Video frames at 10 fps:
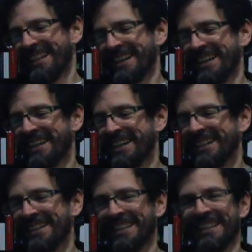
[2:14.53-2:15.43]

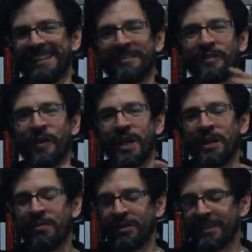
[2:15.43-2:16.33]
Ah, por
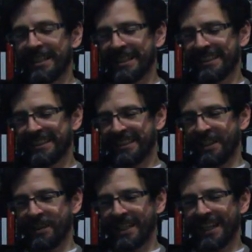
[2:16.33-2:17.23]
ejemplo, tienes
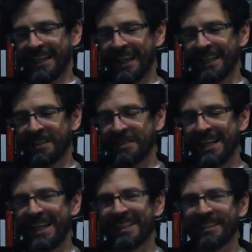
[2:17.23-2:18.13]
teoría de la
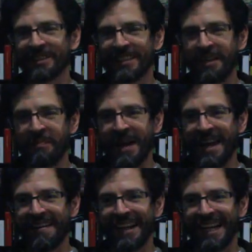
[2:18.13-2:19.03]
relatividad, entonces la
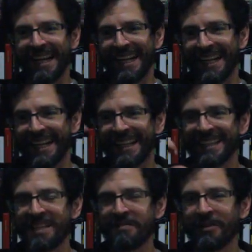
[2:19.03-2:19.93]
palabra
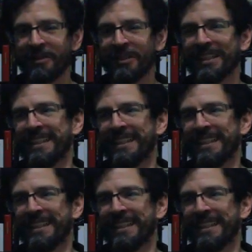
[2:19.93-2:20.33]
relativo